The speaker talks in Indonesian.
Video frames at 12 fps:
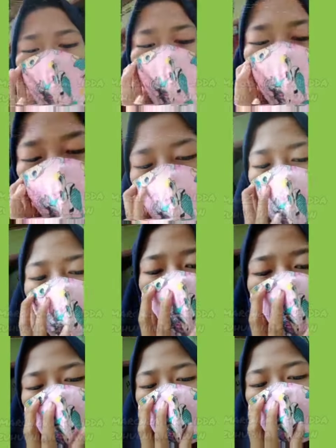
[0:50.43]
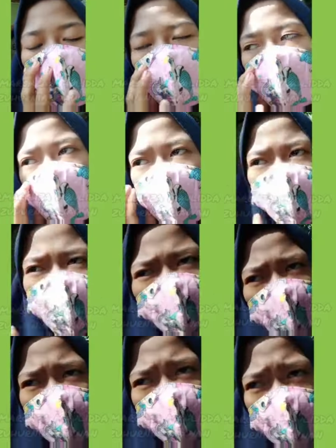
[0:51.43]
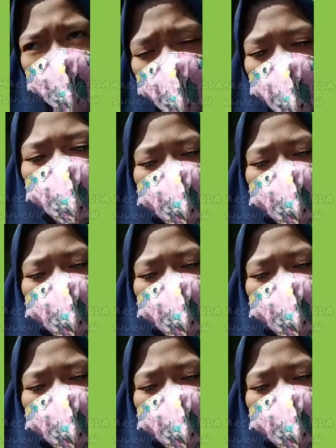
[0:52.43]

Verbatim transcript: kita sementara ini kita